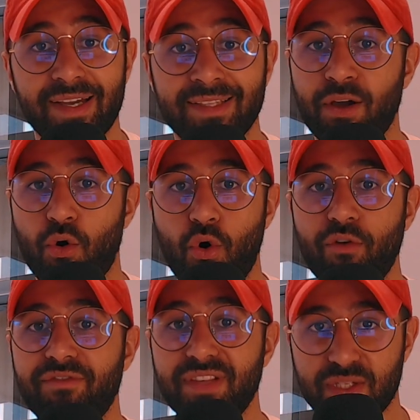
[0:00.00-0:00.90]
était
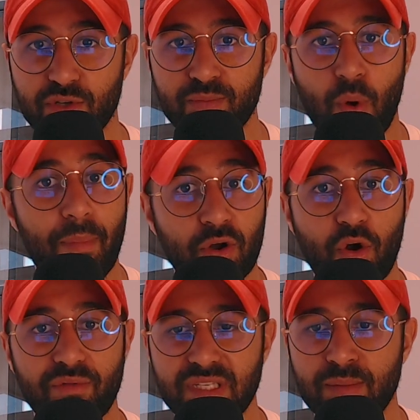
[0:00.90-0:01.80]
officieusement, pas
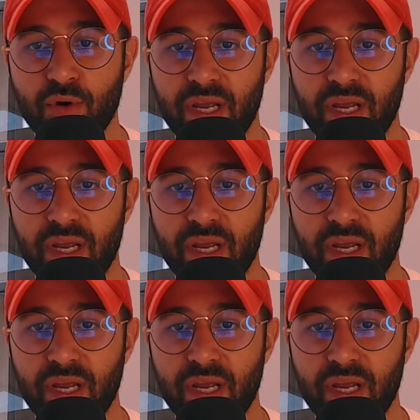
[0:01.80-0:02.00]
encore officiellement